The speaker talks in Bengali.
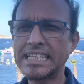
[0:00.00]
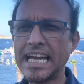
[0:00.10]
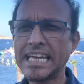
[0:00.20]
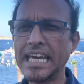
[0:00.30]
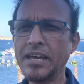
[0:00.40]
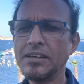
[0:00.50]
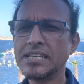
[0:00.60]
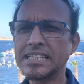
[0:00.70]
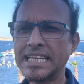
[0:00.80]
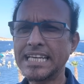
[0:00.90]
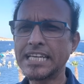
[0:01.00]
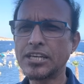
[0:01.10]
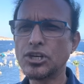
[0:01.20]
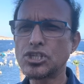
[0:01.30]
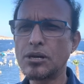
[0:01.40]
থাকে
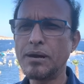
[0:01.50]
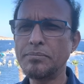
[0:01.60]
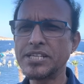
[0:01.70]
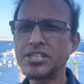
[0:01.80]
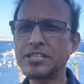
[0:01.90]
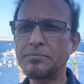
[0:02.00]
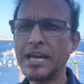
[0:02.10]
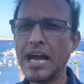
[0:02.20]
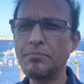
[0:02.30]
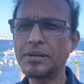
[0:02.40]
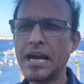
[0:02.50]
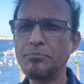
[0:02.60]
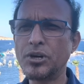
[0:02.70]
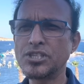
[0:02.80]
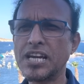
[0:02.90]
তাদেরকেও সমাবেশ হিসাবে আমরা
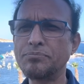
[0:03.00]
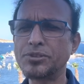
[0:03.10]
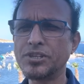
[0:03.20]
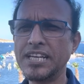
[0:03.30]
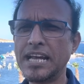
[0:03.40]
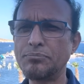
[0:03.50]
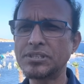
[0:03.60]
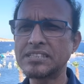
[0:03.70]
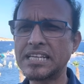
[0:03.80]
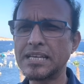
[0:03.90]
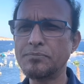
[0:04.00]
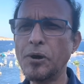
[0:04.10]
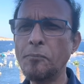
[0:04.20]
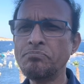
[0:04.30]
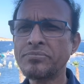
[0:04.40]
পর্যাপ্ত নিরাপত্তা দেব
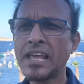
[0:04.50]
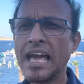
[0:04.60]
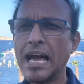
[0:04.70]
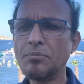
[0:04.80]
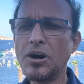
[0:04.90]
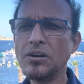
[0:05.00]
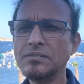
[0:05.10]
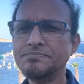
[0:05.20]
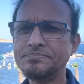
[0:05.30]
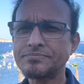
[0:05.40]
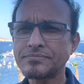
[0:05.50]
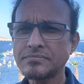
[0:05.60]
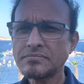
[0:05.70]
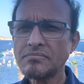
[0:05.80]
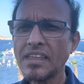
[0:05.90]
এবং
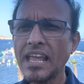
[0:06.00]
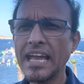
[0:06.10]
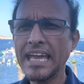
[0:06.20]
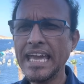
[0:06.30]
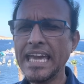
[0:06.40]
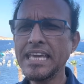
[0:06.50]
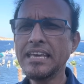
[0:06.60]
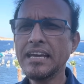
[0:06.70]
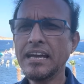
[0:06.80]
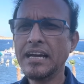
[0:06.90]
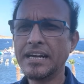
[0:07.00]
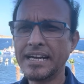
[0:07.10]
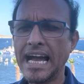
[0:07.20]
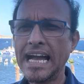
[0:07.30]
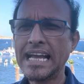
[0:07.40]
এই
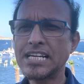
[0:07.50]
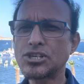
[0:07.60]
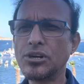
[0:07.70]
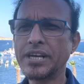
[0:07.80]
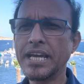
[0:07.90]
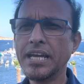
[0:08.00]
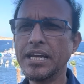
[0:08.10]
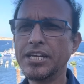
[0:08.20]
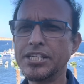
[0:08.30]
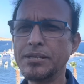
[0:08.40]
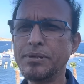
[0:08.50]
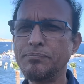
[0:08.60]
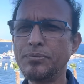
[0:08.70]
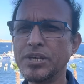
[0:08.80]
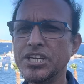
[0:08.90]
ঢাকা শহরে ডিবি
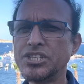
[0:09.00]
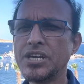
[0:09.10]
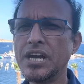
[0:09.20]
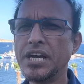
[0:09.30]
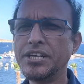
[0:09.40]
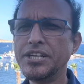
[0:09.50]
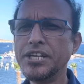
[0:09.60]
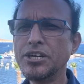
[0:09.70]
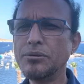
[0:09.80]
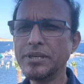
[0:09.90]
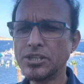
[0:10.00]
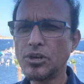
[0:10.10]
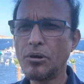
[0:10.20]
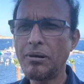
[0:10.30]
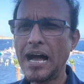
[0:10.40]
পুলিশ
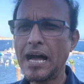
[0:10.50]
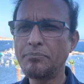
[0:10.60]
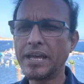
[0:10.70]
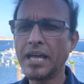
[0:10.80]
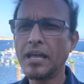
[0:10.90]
নিয়মিতভাবে